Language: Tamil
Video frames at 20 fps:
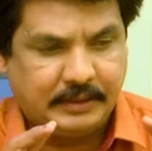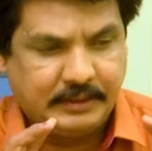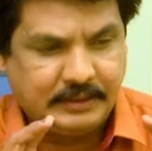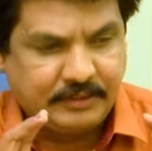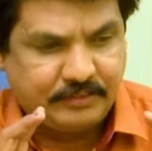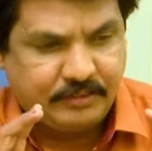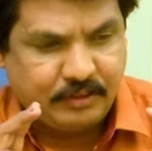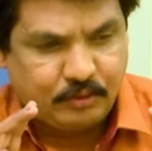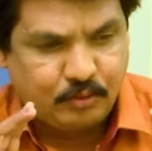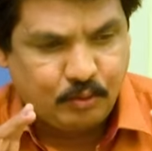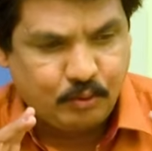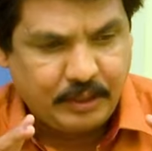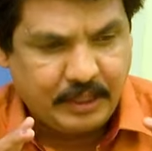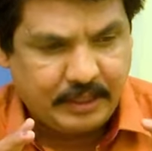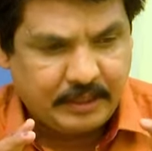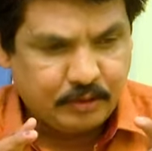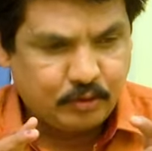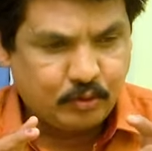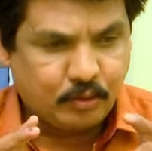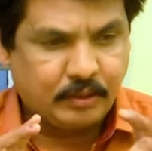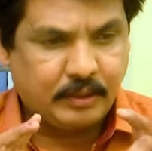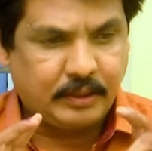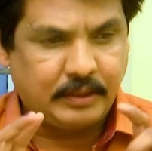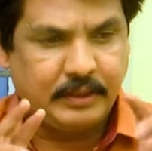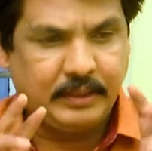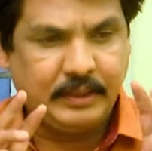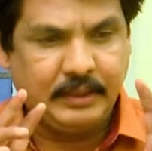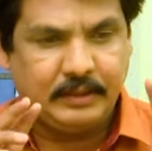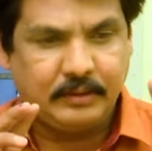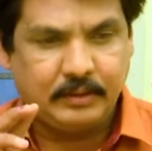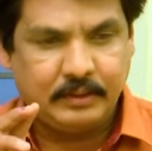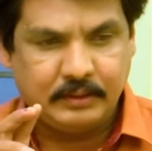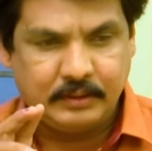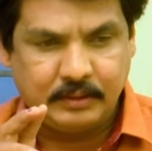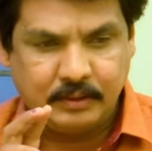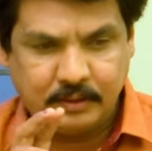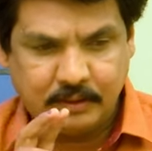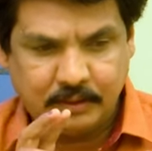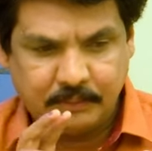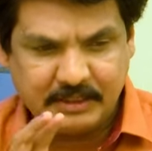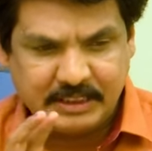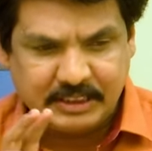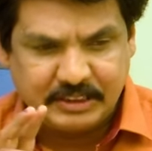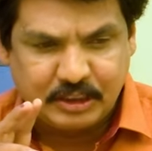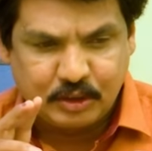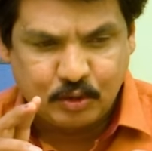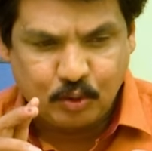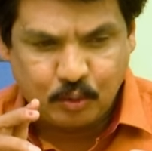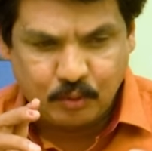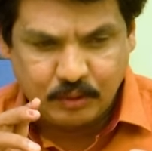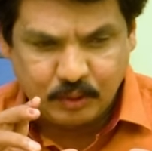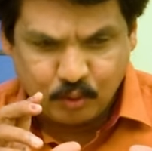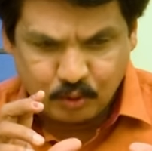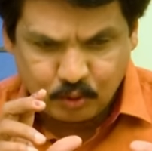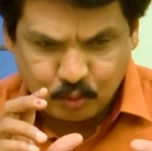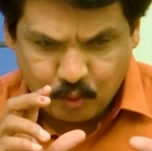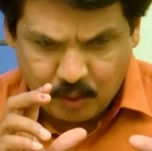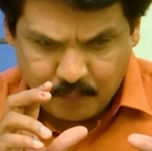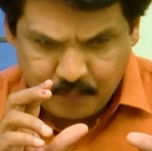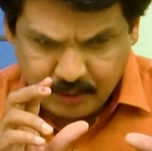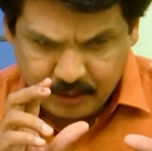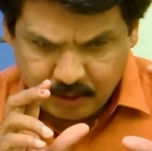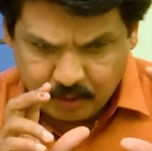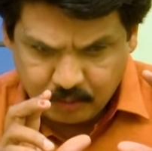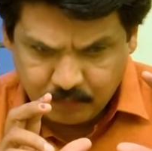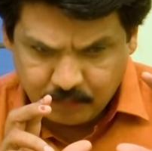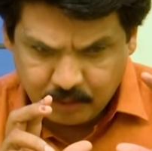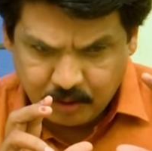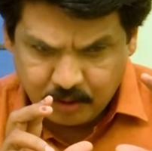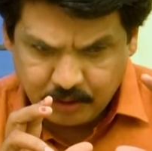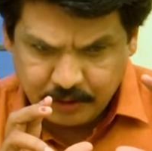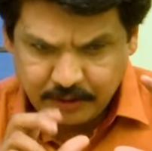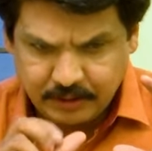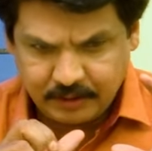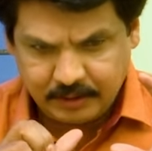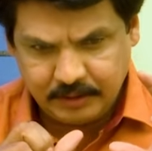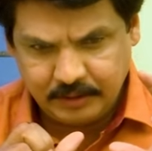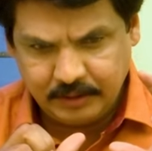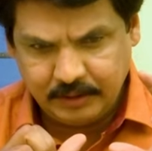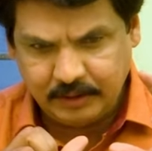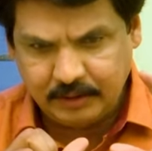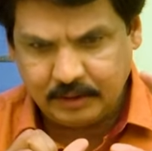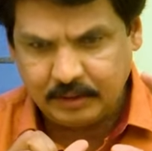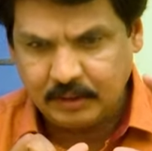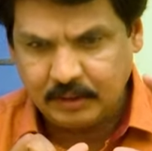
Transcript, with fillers: தேஜஸ்வி சூர்யா என்ன சொல்கிறாரு இந்த எமர்ஜென்சி டோர் வந்து கொஞ்சம் ஓப்பன் ஆகிற மாதிரி இருக்குது